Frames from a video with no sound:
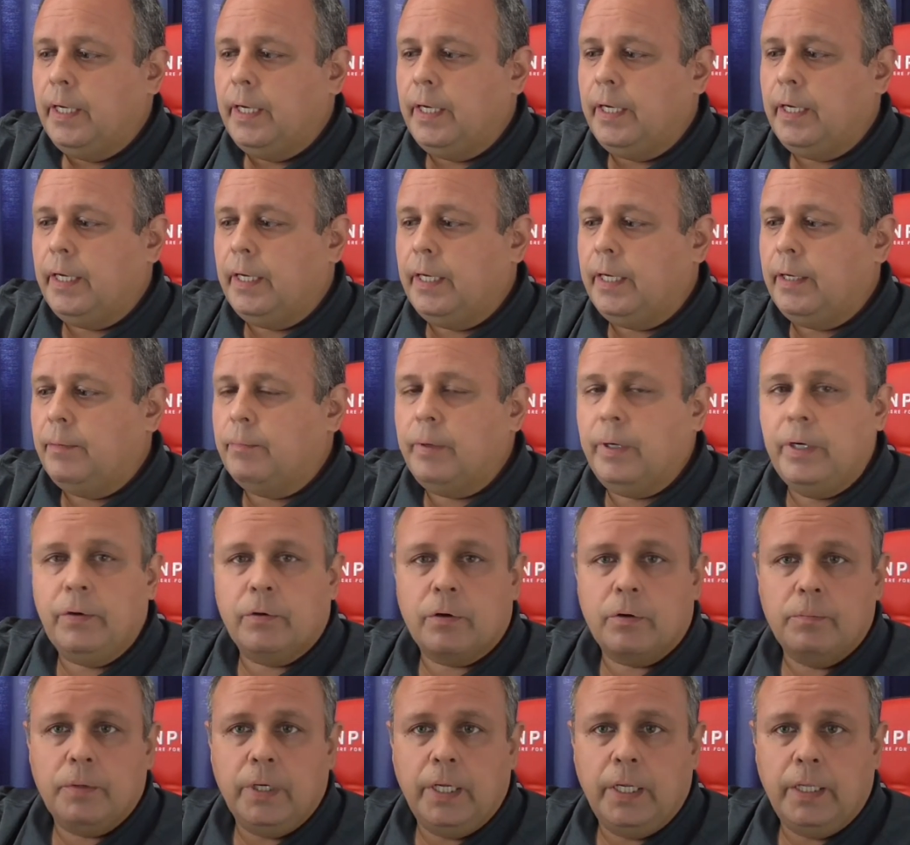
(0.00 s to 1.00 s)
Eh,
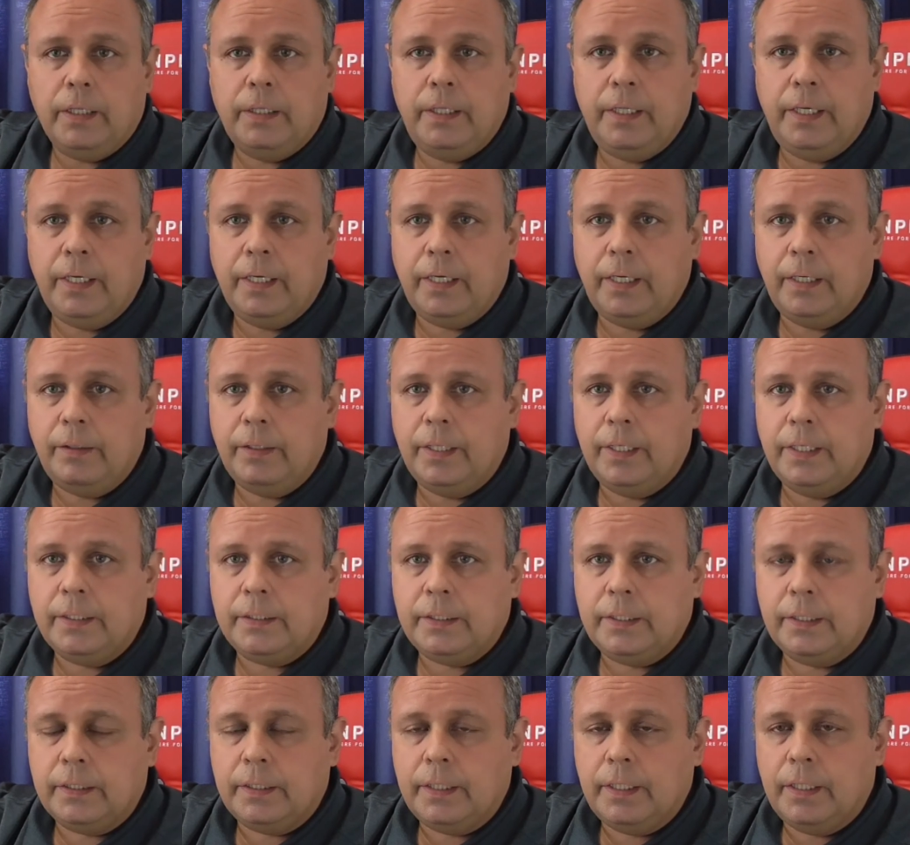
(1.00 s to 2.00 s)
bueno, como les dije,
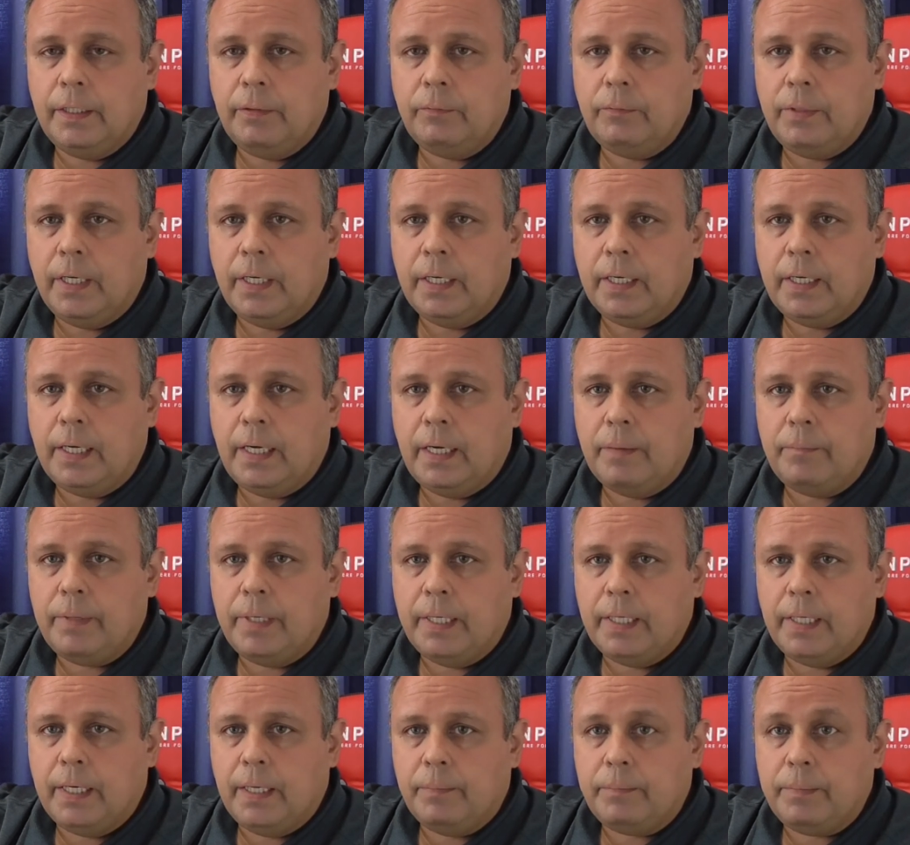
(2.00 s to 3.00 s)
este tiene una
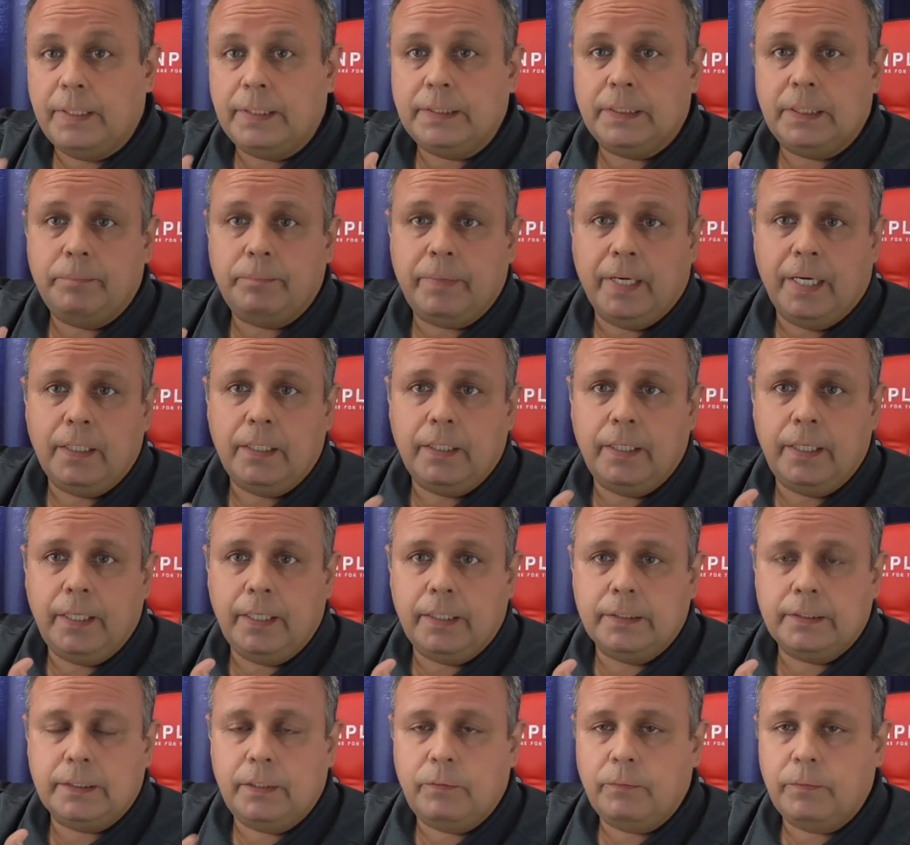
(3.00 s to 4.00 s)
cámara principal
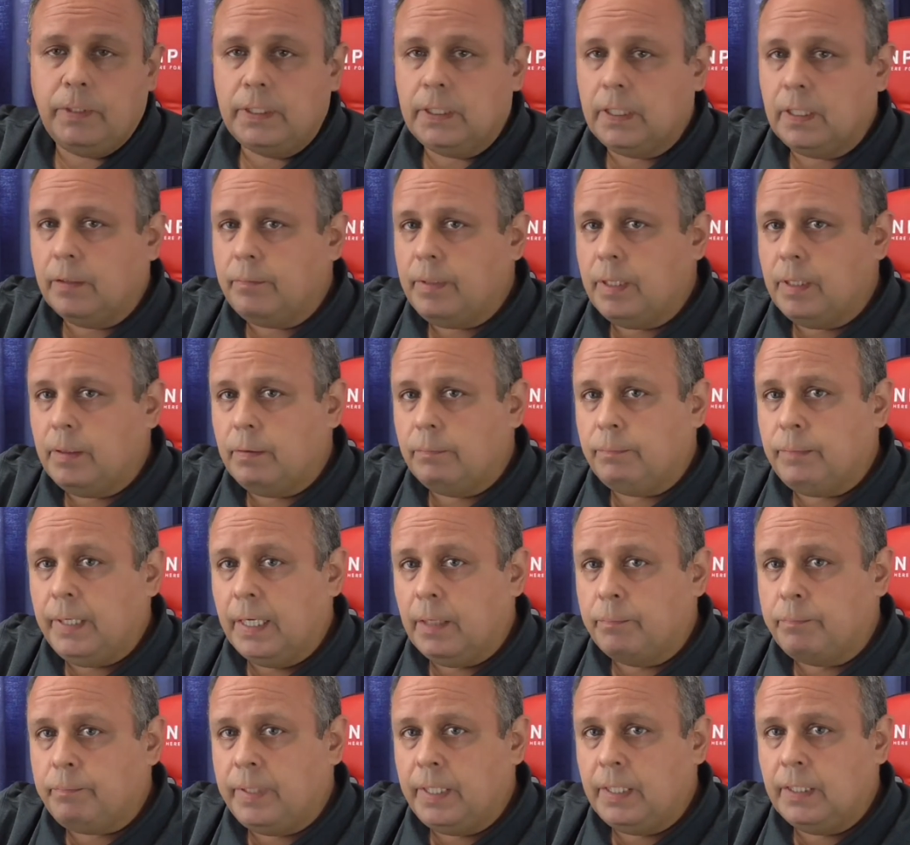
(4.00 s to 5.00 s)
de 50
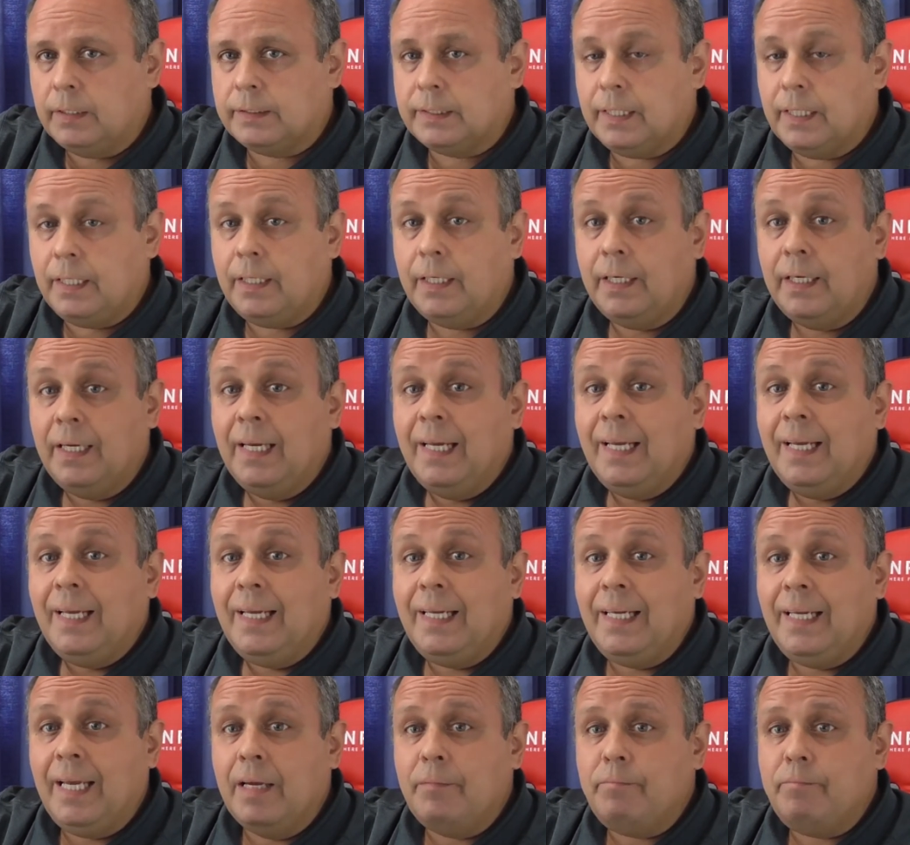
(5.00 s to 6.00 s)
megapíxeles
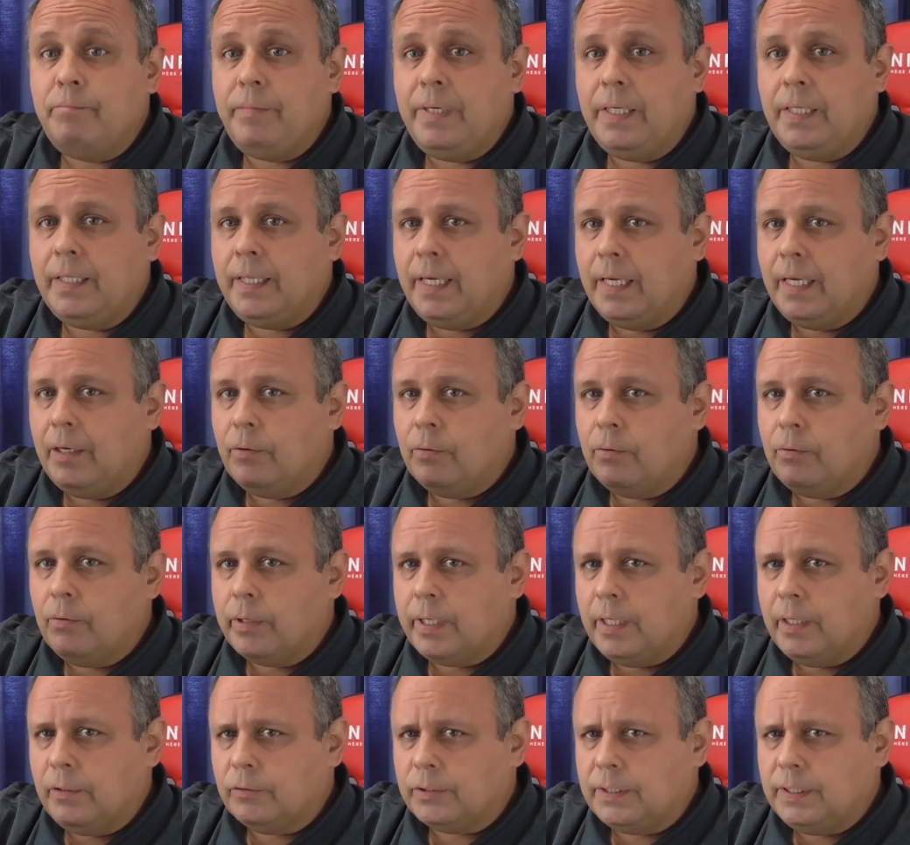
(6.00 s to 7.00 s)
y en video,
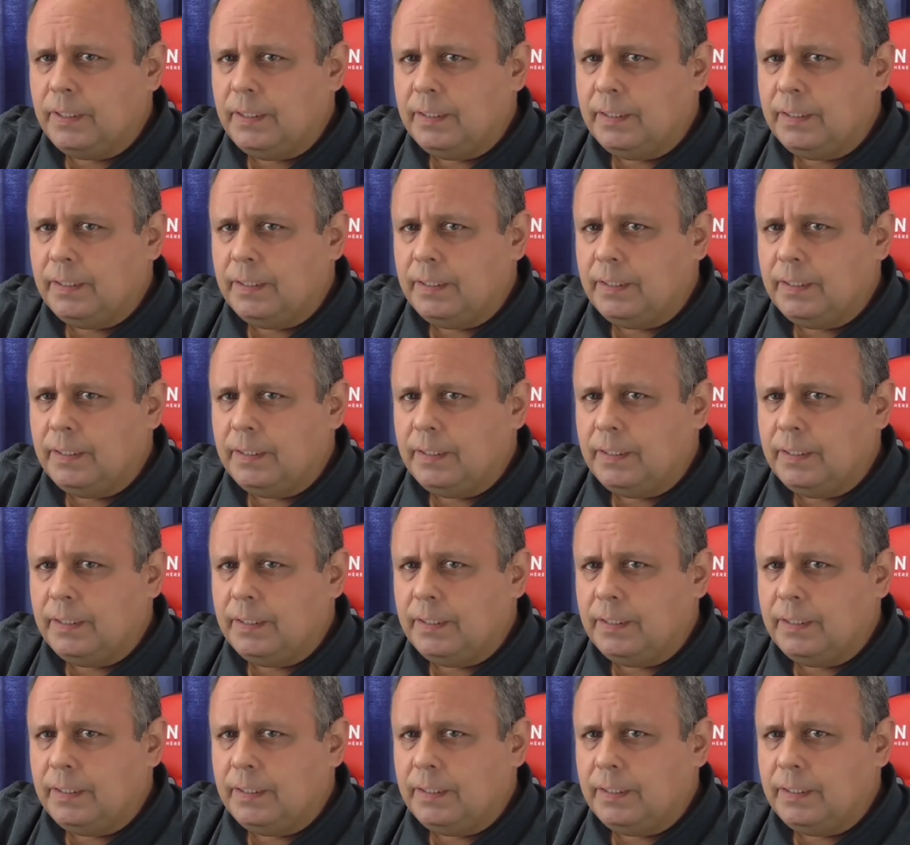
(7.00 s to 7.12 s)
lo que nos